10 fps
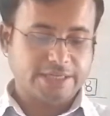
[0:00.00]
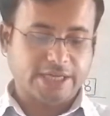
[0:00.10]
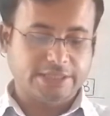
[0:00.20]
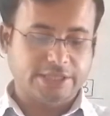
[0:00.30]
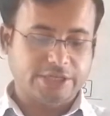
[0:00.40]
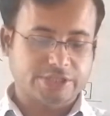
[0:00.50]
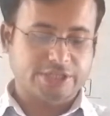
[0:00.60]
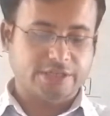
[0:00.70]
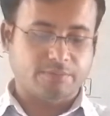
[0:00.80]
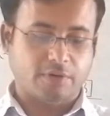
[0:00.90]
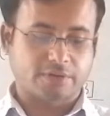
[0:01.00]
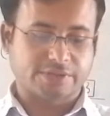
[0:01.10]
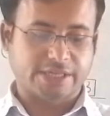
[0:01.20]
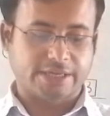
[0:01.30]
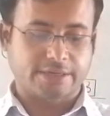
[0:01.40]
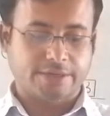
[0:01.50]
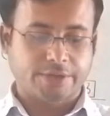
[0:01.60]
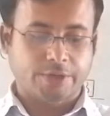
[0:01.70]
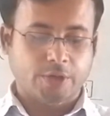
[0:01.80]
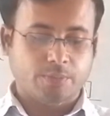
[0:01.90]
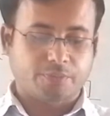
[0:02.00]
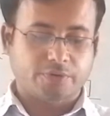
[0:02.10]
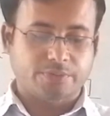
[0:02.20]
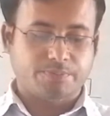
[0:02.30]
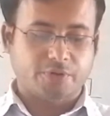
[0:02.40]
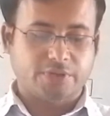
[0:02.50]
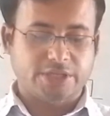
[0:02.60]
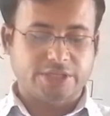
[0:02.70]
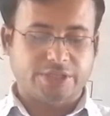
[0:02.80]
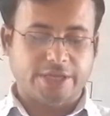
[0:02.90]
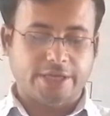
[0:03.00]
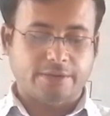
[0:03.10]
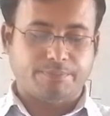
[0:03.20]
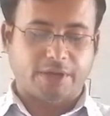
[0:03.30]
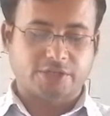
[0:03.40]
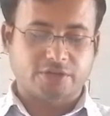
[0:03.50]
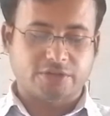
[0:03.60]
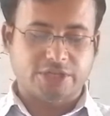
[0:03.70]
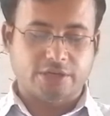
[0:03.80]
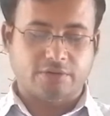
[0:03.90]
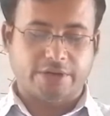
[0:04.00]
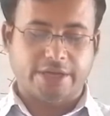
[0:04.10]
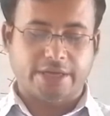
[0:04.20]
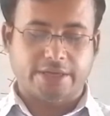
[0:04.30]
সাঁত্রিশটি বক্সের প্রতিটিতে পাঁচশোটি করে